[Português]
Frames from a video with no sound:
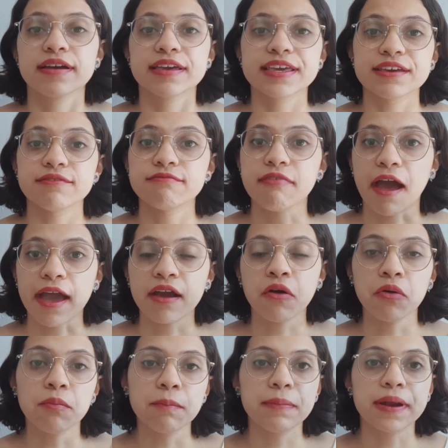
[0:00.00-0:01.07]
que vai
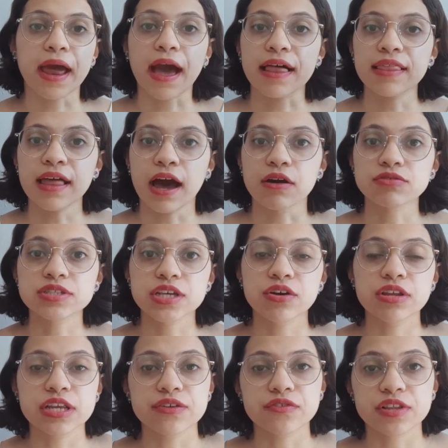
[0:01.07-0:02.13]
comprar lá o seu
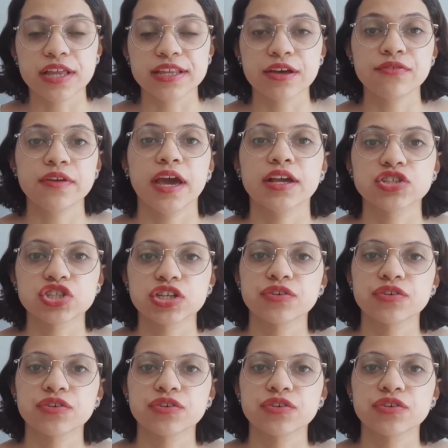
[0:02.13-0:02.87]
livro lá na frente,